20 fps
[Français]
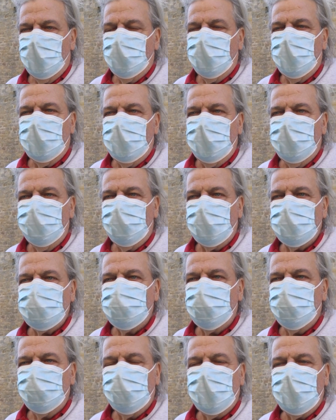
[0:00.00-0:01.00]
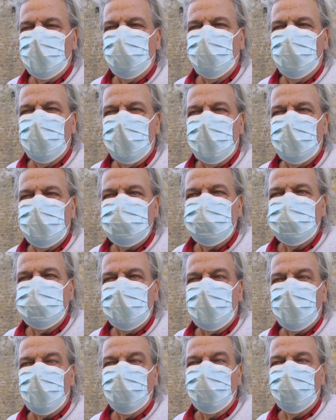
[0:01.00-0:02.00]
on a l'impression de récupérer la
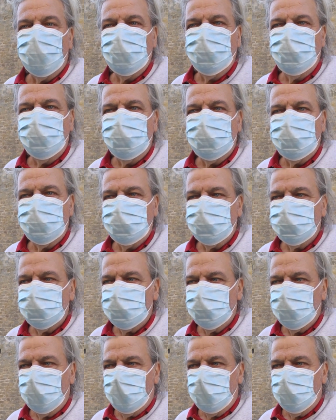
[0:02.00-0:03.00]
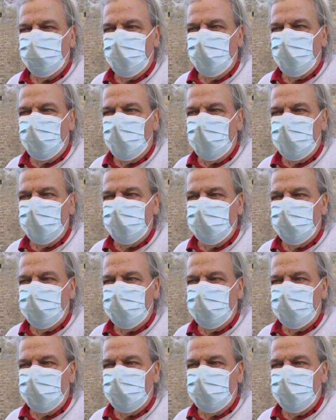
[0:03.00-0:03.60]
cité que pour nous. on n'a pas